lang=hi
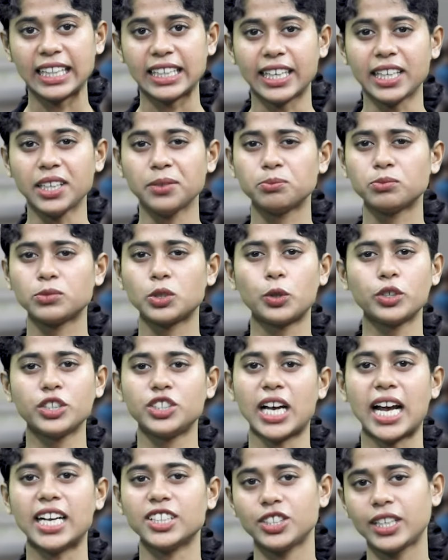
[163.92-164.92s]
के लिए कोई
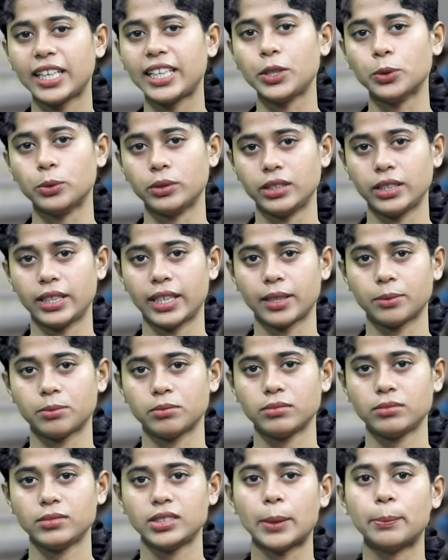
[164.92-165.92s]
जांच नहीं होती है
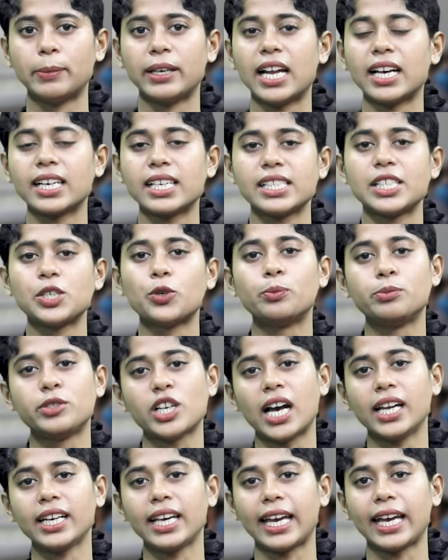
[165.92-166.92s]
या बिना किसी
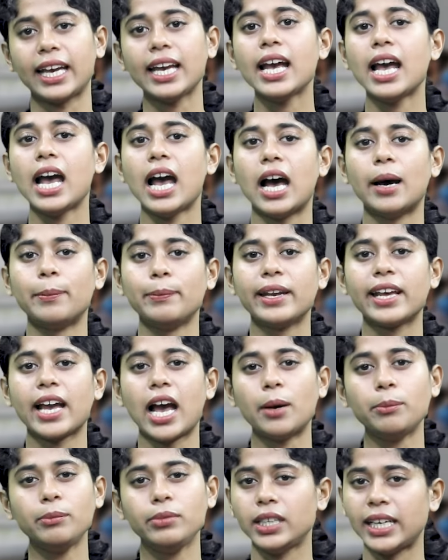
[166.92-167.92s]
उपचार के अपने
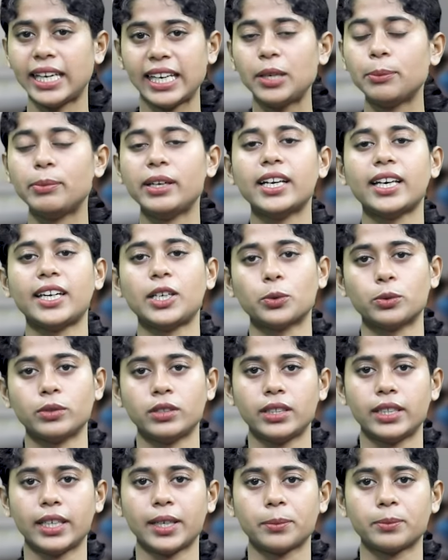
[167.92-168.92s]
आप ठीक भी नहीं
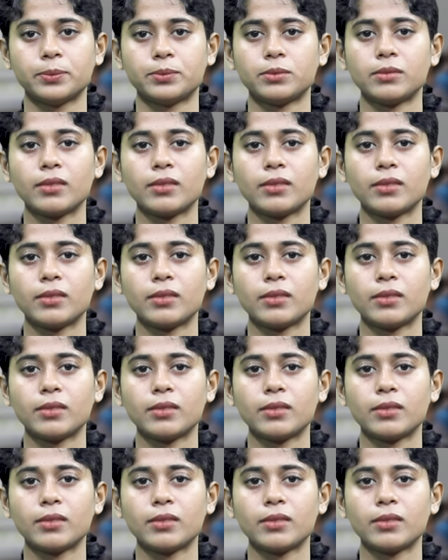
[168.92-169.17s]
होती है